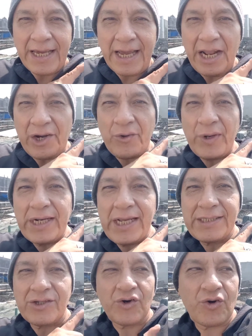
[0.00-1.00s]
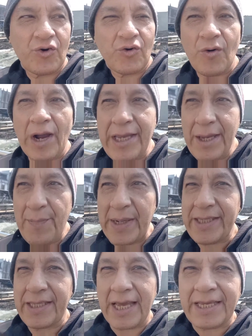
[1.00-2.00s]
las ruinas o, aquí
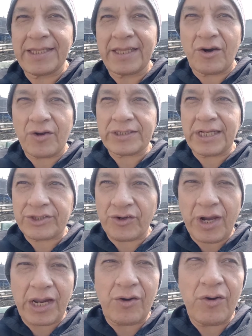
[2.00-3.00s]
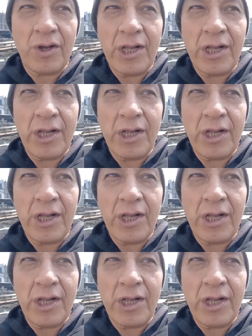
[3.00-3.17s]
parte de aquí de lo que es el Zócalo.